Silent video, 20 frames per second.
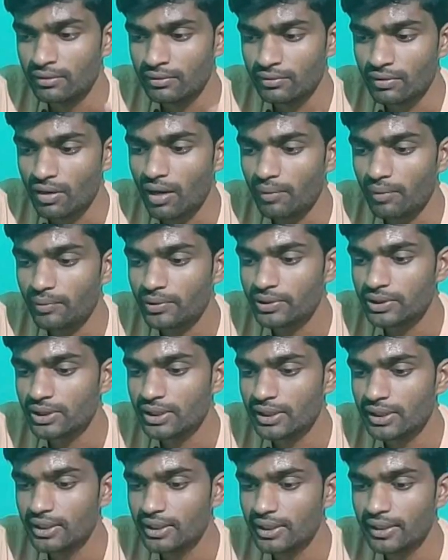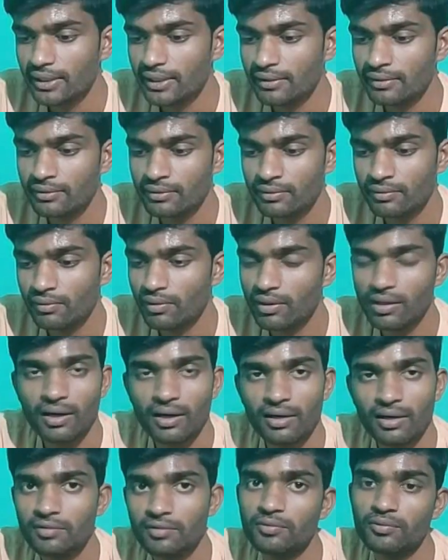ఆల్మోస్ట్ అయితే ఒక
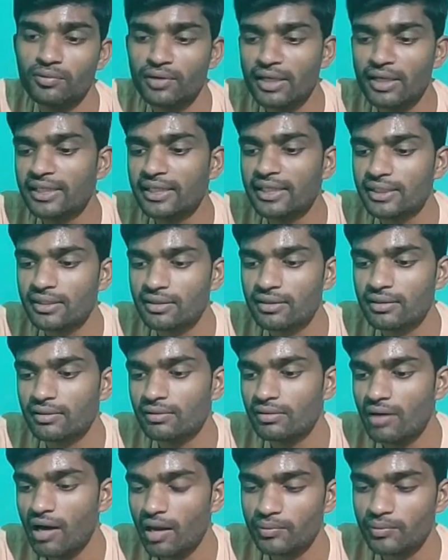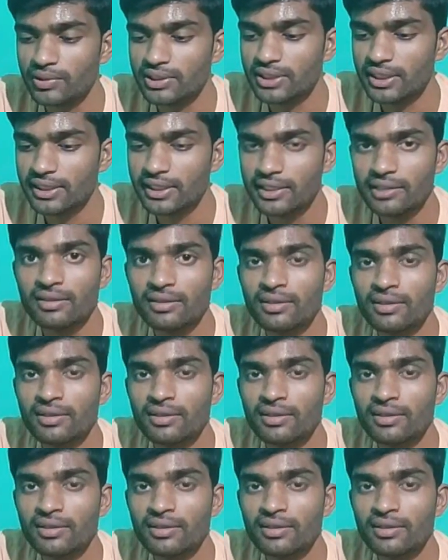ఉన్నదంతా ఆల్మోస్ట్ అయితే